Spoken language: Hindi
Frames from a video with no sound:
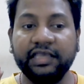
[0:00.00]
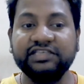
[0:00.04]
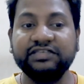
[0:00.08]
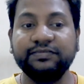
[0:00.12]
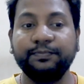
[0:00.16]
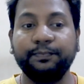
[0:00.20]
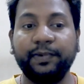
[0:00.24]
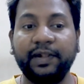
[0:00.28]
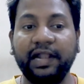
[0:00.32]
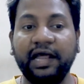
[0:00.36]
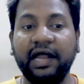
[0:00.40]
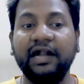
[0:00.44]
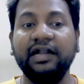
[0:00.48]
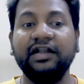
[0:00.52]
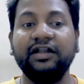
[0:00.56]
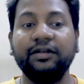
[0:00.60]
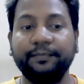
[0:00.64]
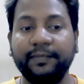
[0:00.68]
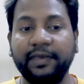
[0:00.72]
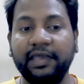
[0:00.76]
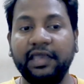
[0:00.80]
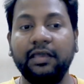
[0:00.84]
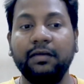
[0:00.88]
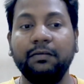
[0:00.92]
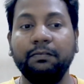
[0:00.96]
इस प्लांट
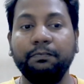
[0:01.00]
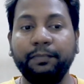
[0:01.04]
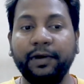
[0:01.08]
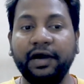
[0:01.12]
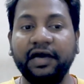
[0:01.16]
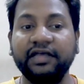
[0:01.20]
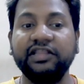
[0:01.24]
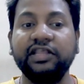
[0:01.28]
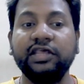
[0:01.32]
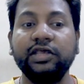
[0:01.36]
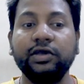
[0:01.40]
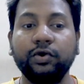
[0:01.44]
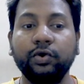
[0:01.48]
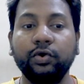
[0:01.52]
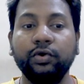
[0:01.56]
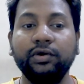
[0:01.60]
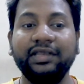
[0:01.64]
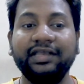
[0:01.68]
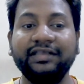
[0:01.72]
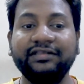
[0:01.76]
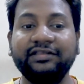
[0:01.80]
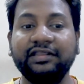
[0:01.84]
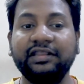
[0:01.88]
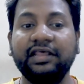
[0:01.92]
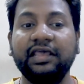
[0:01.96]
में पानी को
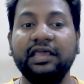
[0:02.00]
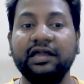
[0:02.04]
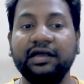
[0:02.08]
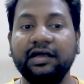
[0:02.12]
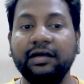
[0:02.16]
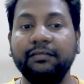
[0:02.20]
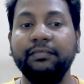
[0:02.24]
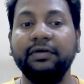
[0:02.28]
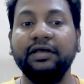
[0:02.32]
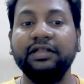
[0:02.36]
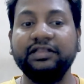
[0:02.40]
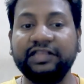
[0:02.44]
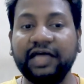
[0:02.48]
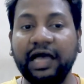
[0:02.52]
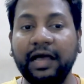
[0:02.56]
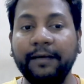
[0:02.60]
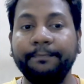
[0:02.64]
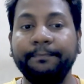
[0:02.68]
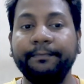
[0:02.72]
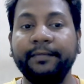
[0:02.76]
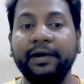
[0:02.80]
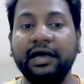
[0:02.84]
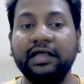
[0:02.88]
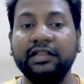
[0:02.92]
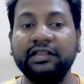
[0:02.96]
इतने कम
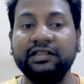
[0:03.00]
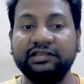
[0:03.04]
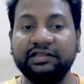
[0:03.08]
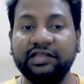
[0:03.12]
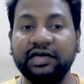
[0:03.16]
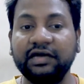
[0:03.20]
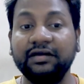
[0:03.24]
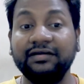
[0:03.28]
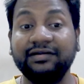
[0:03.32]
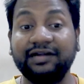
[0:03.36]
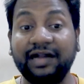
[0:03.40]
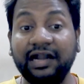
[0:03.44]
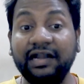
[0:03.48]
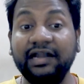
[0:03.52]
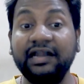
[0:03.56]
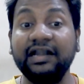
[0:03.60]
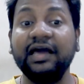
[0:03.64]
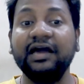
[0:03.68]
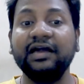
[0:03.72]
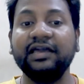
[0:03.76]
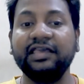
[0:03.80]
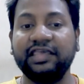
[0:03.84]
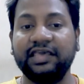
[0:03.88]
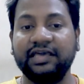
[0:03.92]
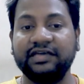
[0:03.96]
तापमान तक
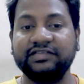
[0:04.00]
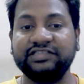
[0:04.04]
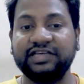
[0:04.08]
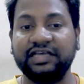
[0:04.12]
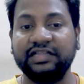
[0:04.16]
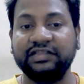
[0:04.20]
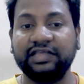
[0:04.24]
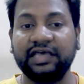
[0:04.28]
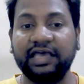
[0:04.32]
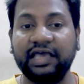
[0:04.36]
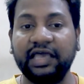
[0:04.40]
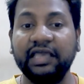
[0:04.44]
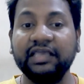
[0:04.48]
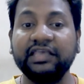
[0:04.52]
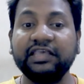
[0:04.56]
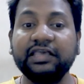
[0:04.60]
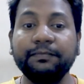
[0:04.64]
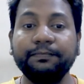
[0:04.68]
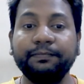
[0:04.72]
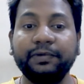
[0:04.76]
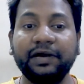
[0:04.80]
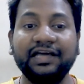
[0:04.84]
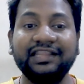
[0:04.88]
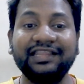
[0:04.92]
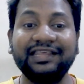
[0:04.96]
ठंडा किया जाता है
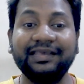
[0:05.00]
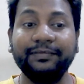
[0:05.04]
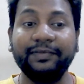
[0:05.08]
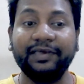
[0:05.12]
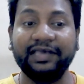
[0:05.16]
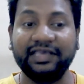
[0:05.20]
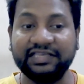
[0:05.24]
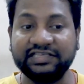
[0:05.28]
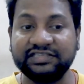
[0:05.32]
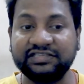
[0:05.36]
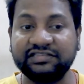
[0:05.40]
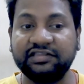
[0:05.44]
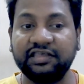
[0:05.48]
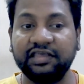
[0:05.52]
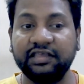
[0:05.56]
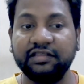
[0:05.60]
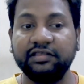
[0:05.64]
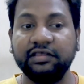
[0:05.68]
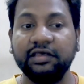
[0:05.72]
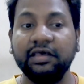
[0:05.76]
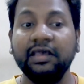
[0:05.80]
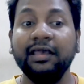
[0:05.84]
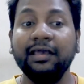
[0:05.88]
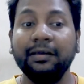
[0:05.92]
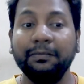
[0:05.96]
कि पानी में
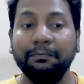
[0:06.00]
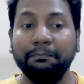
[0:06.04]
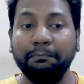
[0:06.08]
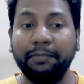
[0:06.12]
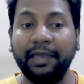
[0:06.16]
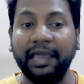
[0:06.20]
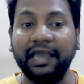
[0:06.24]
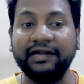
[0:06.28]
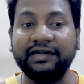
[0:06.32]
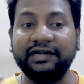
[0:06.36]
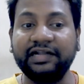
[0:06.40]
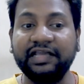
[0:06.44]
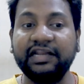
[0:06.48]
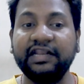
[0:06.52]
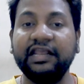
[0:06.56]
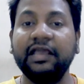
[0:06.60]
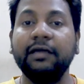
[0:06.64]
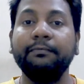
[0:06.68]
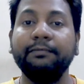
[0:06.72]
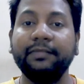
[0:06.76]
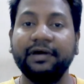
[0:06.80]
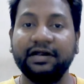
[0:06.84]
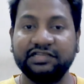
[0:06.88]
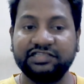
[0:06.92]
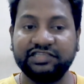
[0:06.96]
स्थित
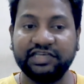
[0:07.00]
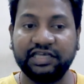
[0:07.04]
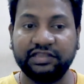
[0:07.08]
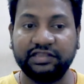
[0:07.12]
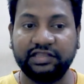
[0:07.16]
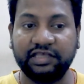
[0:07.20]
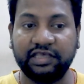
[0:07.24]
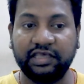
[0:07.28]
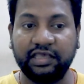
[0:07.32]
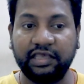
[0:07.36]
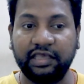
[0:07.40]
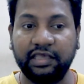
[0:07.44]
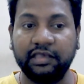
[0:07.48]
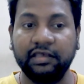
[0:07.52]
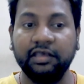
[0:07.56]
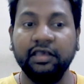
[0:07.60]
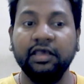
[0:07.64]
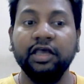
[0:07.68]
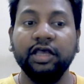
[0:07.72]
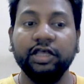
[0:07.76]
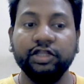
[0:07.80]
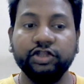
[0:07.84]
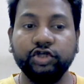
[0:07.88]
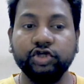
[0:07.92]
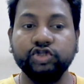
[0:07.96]
बैक्टीरिया मर जाते हैं
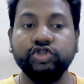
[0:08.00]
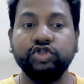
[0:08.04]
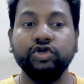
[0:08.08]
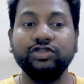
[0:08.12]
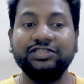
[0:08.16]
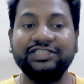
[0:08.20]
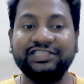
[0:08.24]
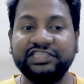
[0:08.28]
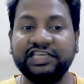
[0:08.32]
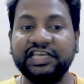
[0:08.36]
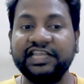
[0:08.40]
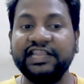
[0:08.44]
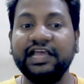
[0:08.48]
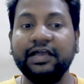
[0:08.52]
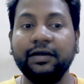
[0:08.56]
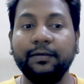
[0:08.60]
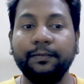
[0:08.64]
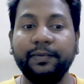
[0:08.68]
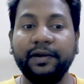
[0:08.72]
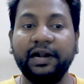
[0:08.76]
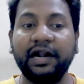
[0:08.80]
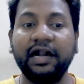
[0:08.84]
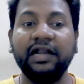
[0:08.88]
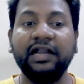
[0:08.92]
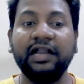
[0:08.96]
दोस्तों चिलिंग
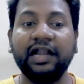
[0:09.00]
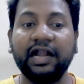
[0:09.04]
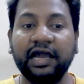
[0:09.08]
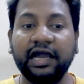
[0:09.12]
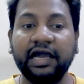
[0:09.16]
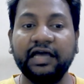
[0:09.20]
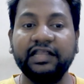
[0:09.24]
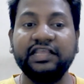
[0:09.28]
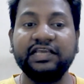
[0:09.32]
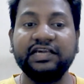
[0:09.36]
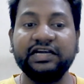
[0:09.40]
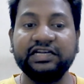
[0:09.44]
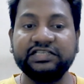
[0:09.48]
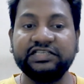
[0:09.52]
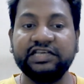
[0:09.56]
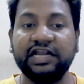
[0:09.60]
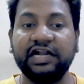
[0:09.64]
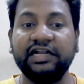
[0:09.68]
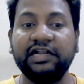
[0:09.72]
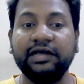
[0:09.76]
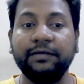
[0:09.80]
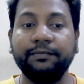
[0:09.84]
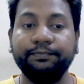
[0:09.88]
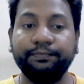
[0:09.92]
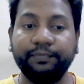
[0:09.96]
प्लांट लगाने का
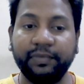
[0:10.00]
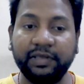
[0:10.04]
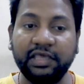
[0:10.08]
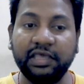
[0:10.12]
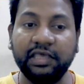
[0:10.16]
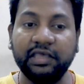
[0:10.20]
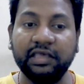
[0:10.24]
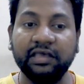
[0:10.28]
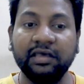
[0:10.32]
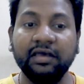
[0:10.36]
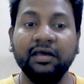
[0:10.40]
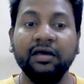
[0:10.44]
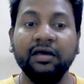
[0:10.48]
सेटअप भी